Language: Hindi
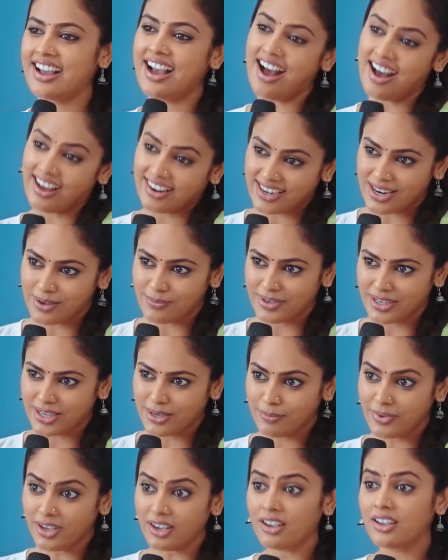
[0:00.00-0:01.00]
और इसी
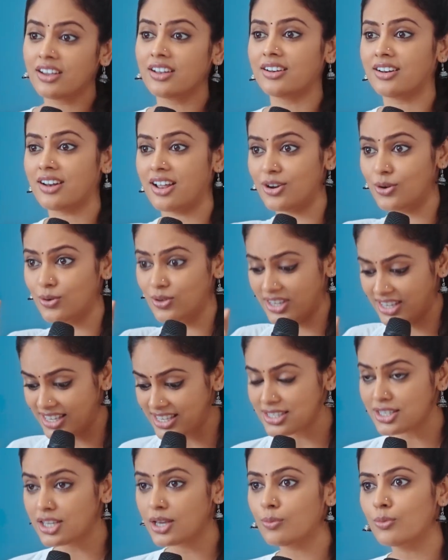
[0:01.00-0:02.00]
विश्वास ने
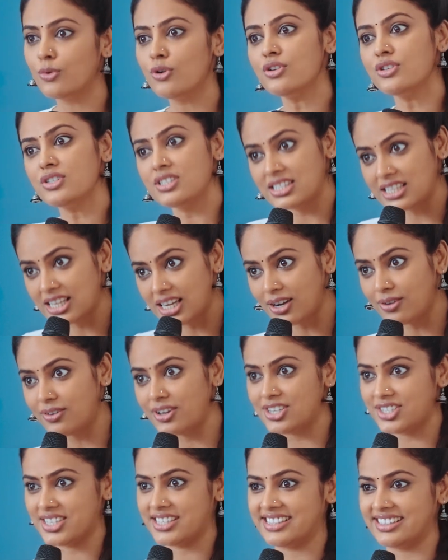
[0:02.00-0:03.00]
मुझे इस टीम में
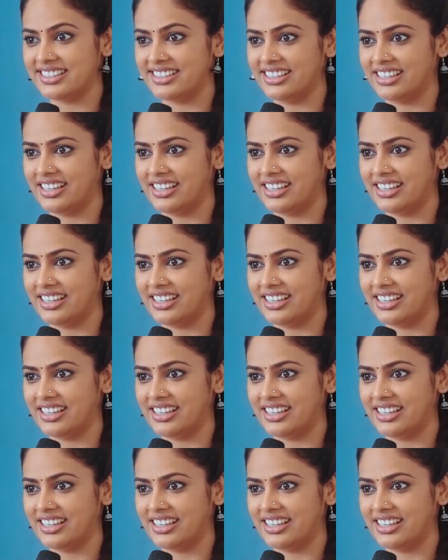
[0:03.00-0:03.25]
सिल्वर बनाया